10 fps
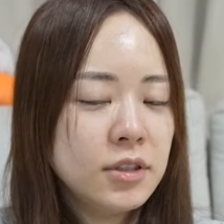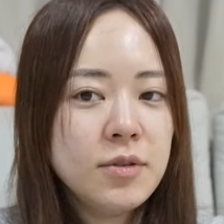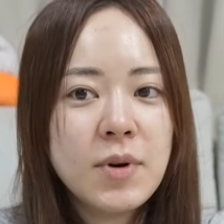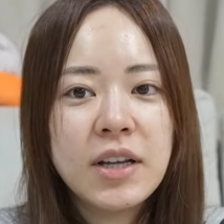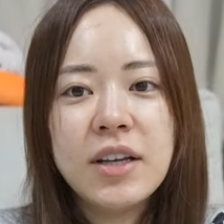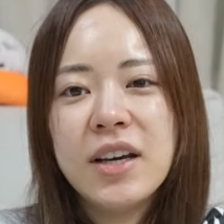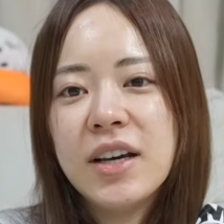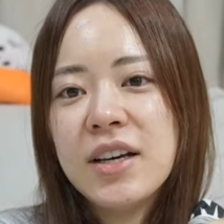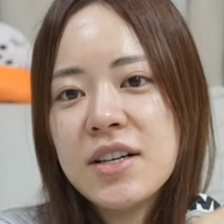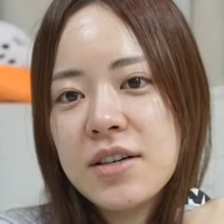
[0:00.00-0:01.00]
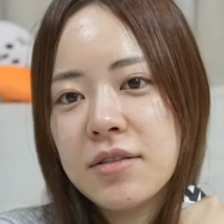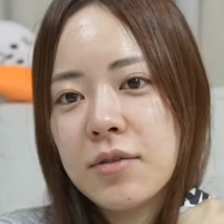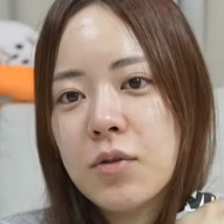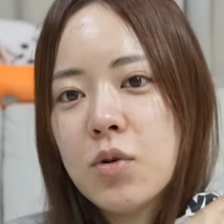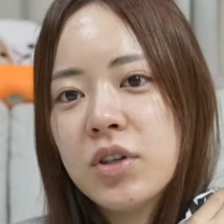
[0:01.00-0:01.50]
今ね
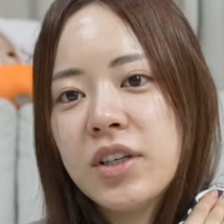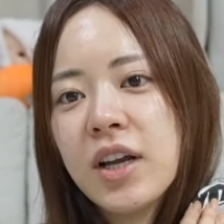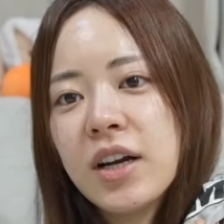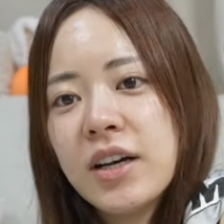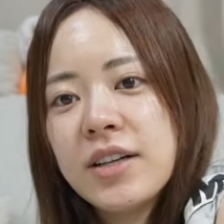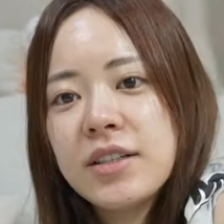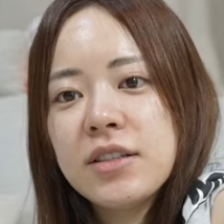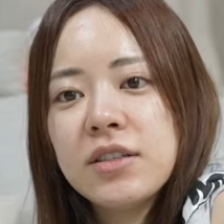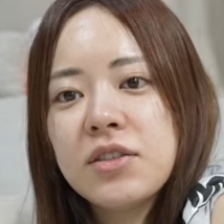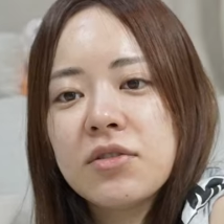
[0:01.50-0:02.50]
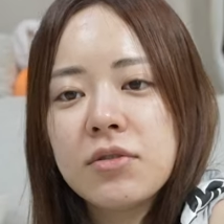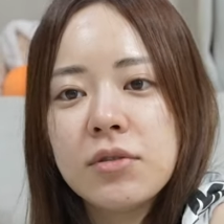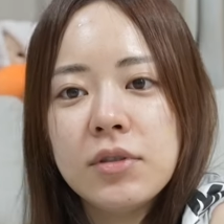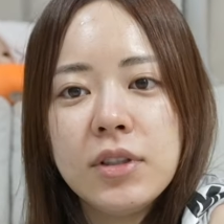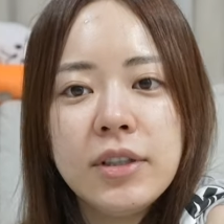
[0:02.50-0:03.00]
起きたらちょっ
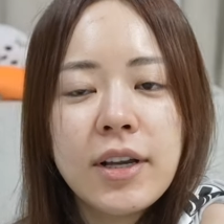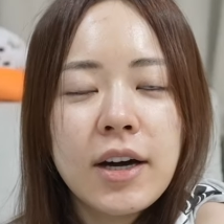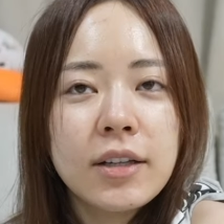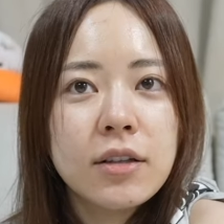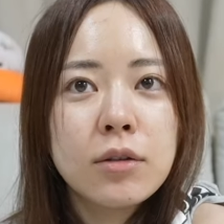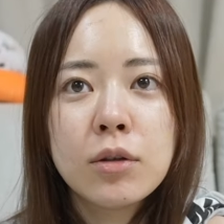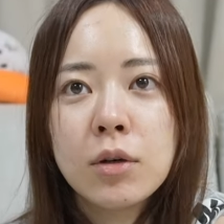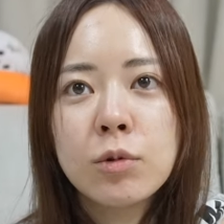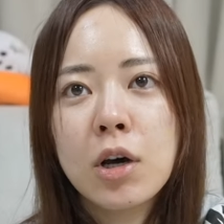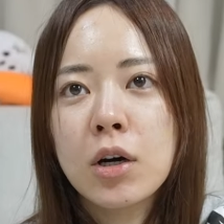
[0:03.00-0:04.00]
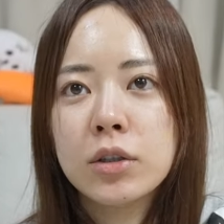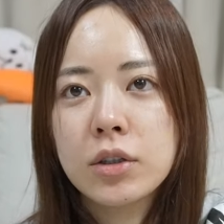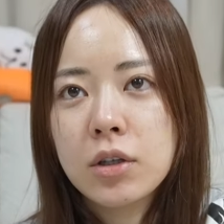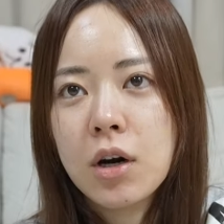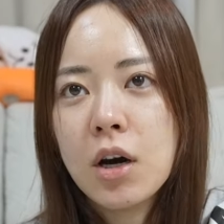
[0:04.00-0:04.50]
と痛かったねでもなんか1
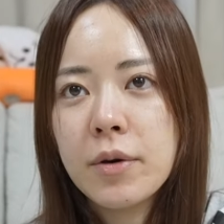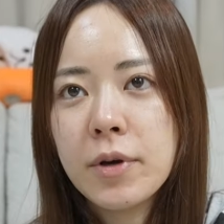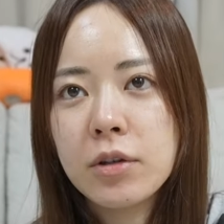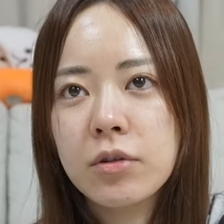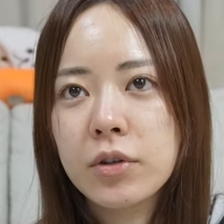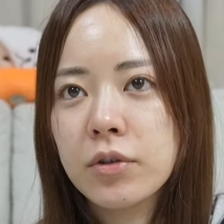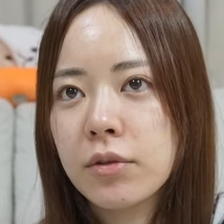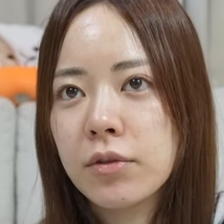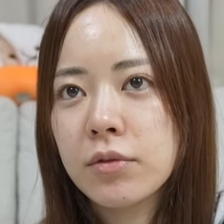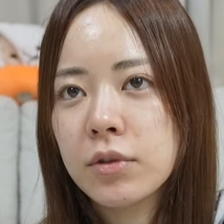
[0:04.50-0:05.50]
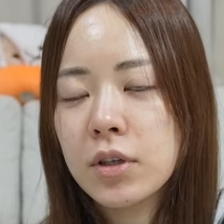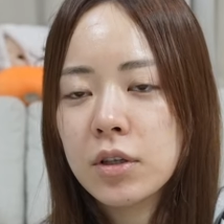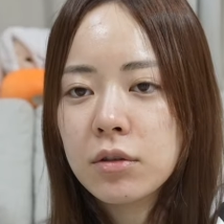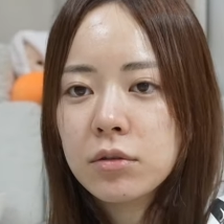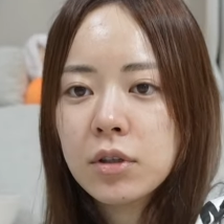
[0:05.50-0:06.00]
回目の時よりそんな
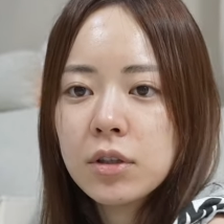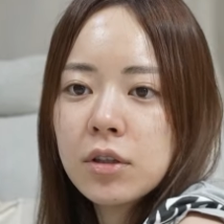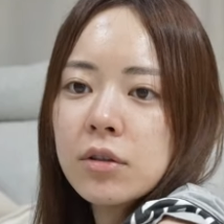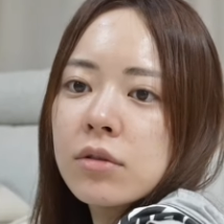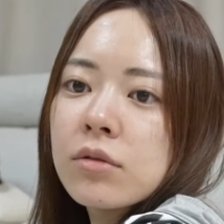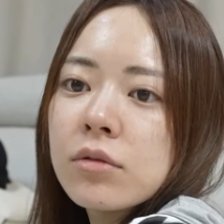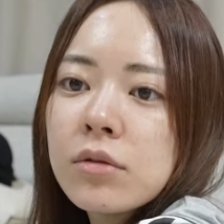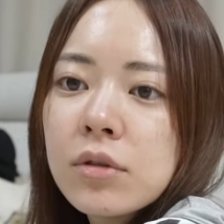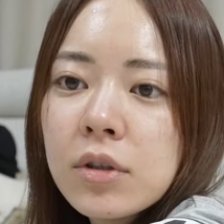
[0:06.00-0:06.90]
痛くない気がする